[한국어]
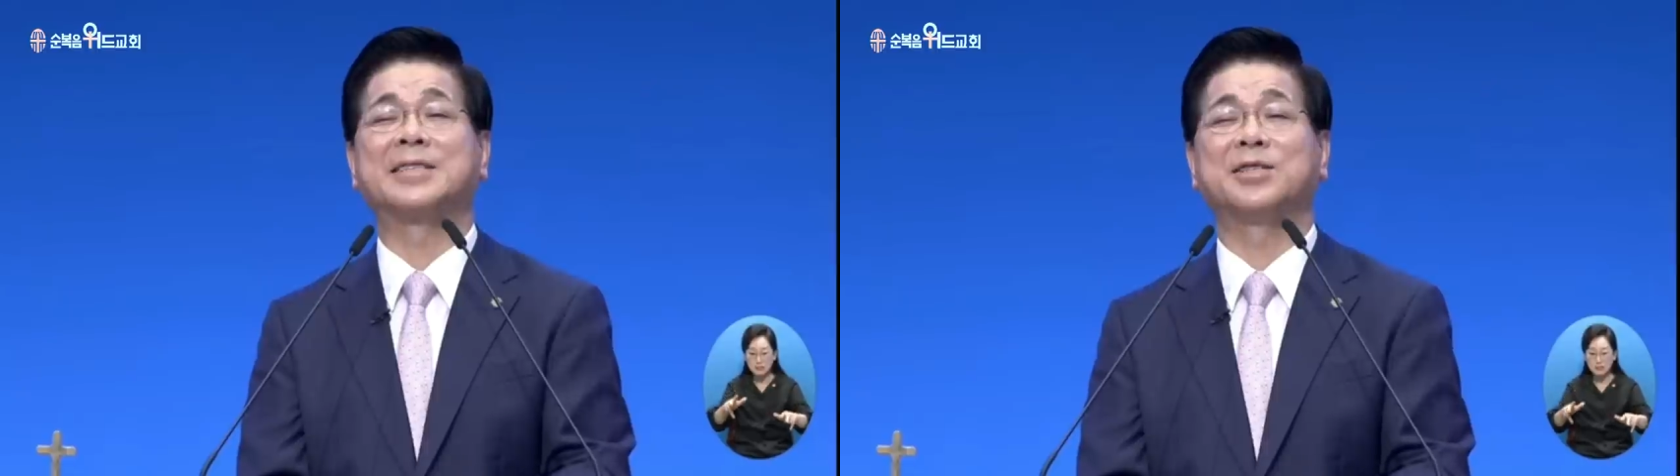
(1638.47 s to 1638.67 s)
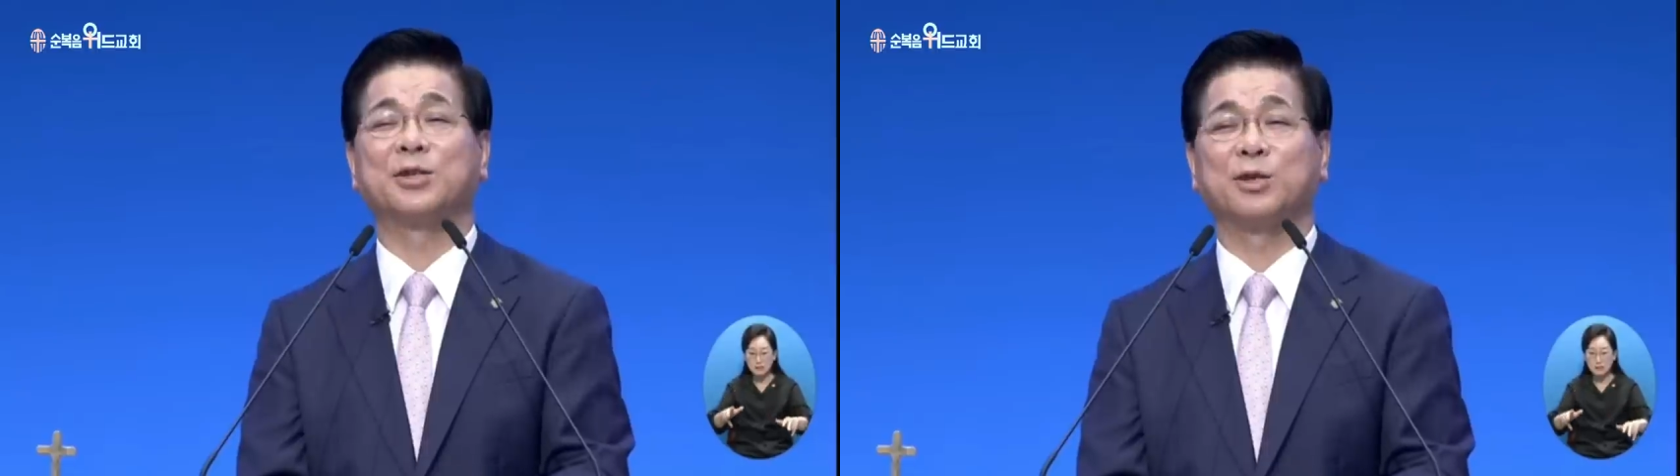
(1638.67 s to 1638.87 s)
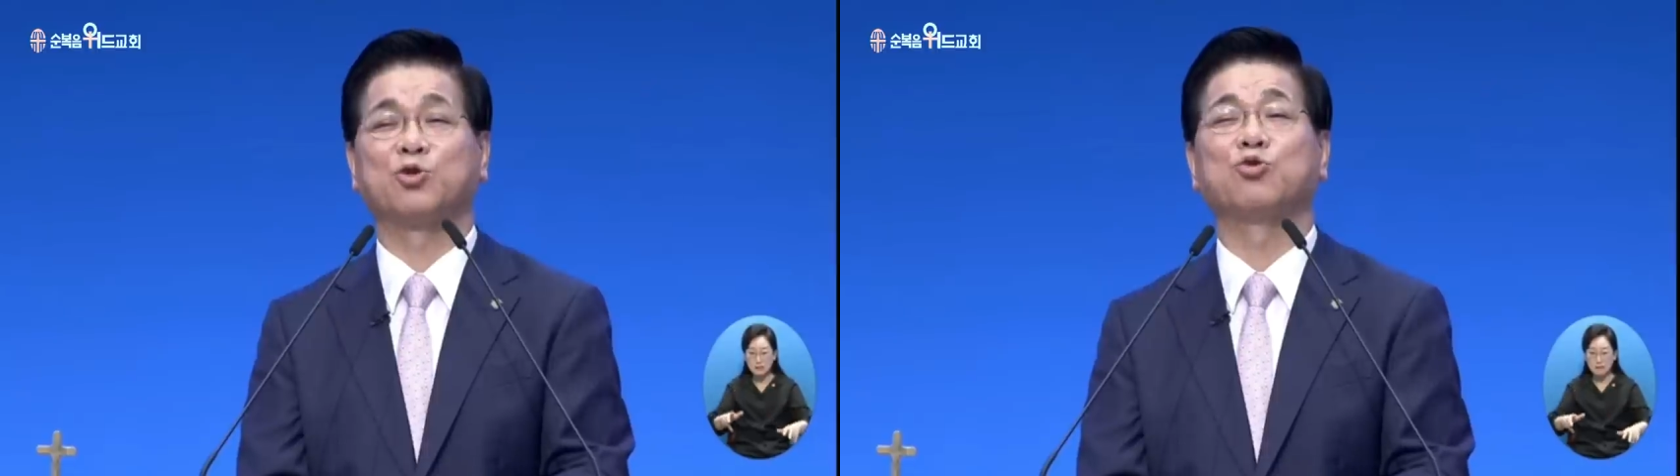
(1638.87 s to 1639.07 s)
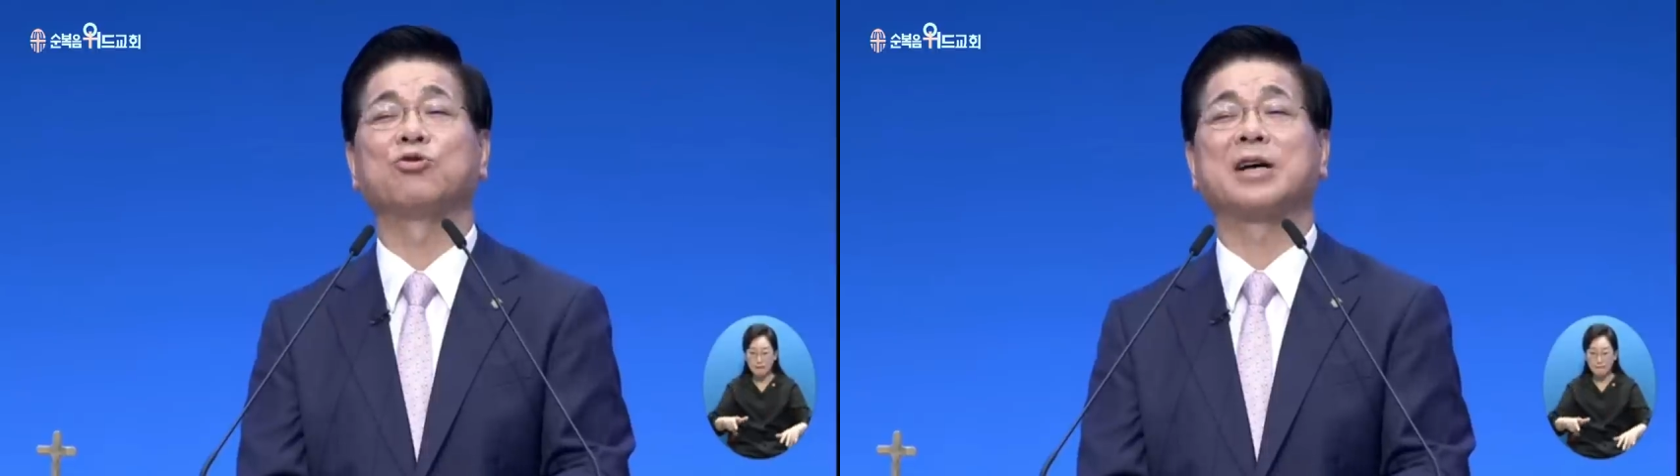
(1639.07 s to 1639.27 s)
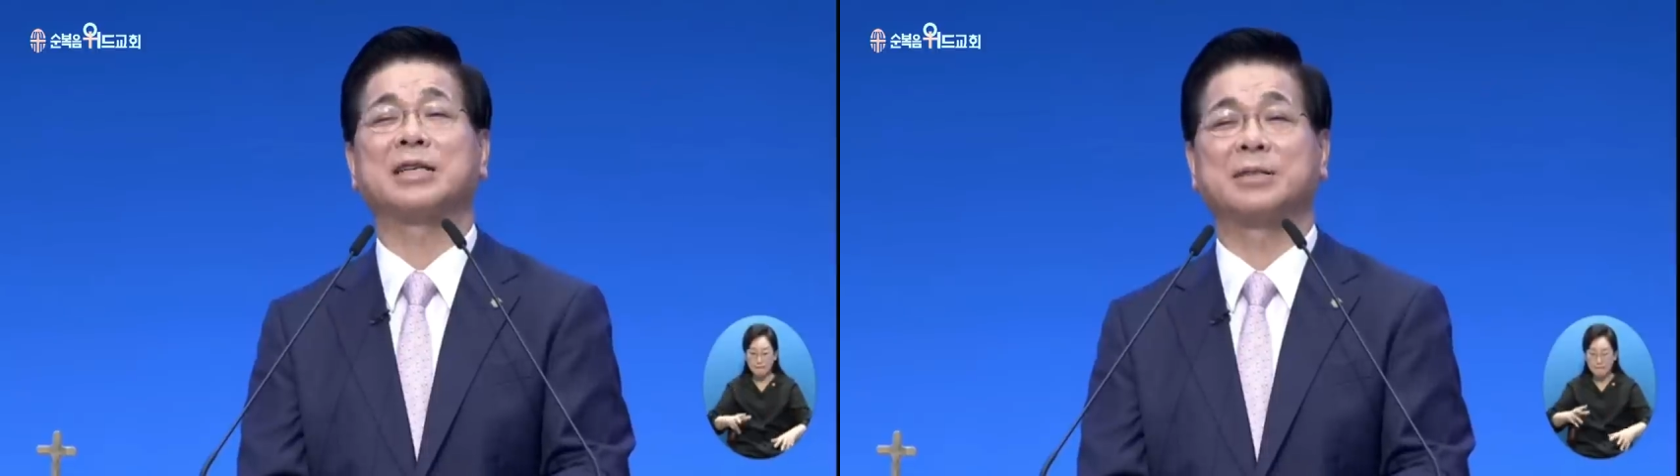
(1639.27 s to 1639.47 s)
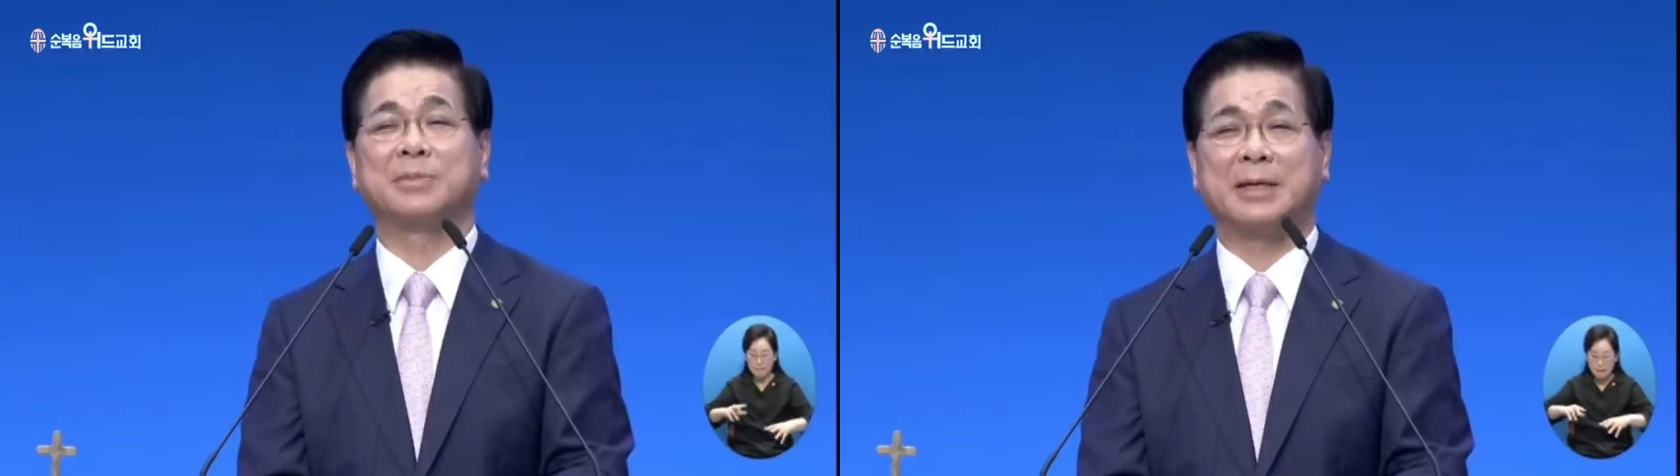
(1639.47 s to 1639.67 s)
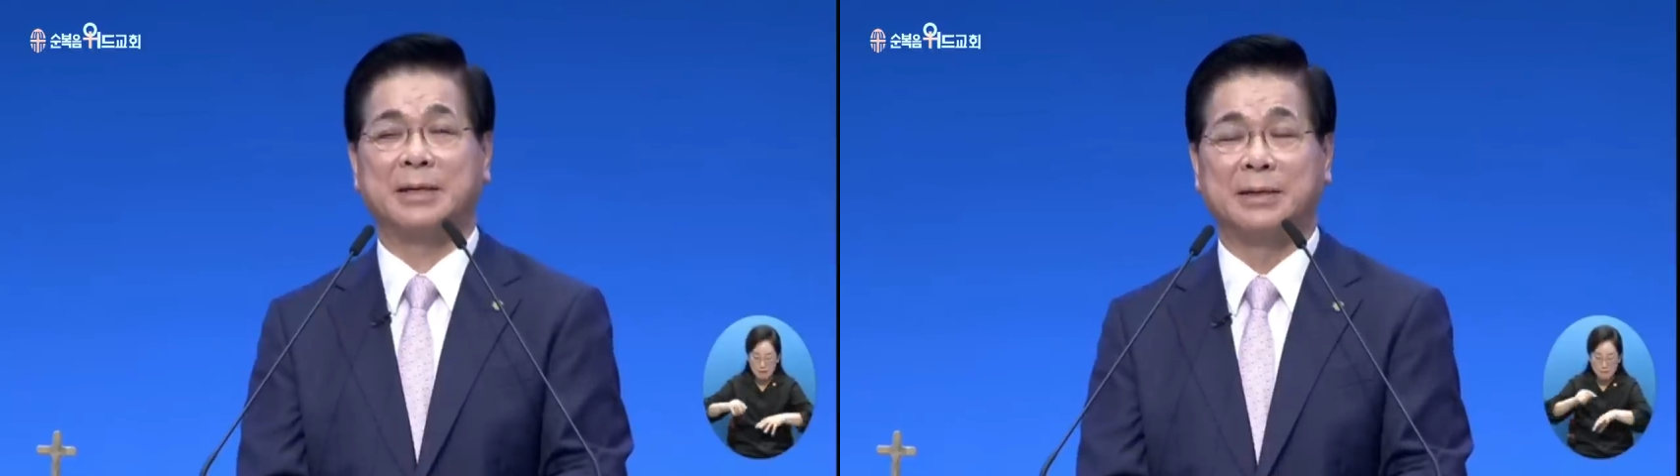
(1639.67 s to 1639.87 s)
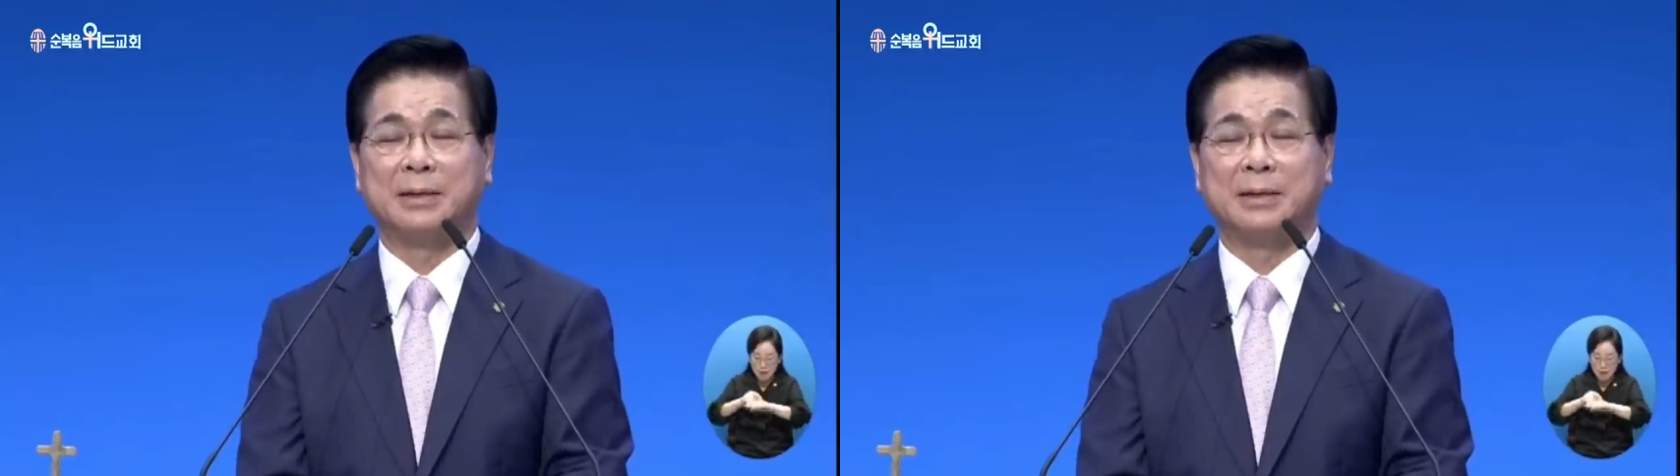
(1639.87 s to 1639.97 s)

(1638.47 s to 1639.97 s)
찢어서 죽을 것 같습니다.